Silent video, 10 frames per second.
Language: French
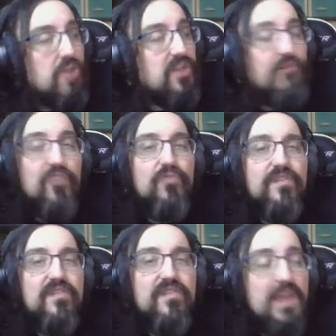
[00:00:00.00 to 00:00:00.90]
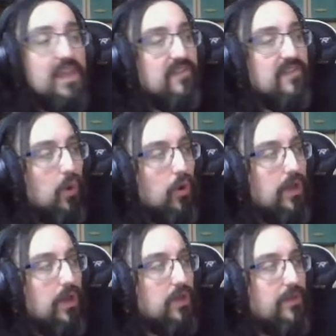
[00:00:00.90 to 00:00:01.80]
À chaque fois, il jouait ses écailles à zéro,
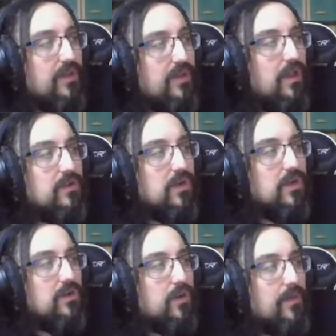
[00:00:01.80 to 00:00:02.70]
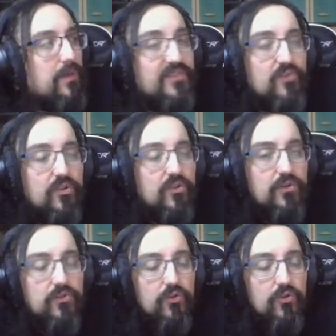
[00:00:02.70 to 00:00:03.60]
là, comme un, comme un fils
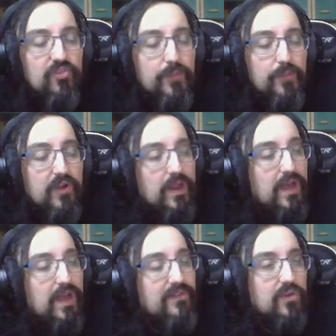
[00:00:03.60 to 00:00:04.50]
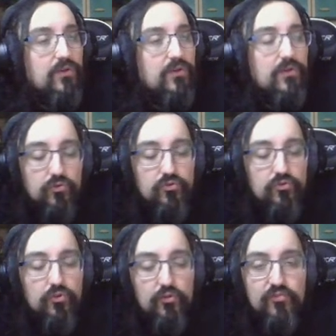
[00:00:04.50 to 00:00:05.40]
de, de, je sais pas quoi, là, avec euh, truc
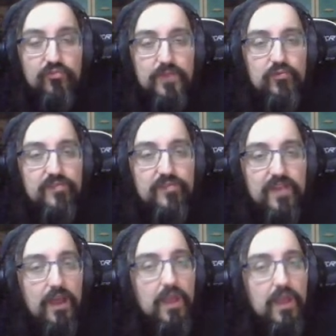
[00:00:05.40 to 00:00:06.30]
cosmique, tout ça.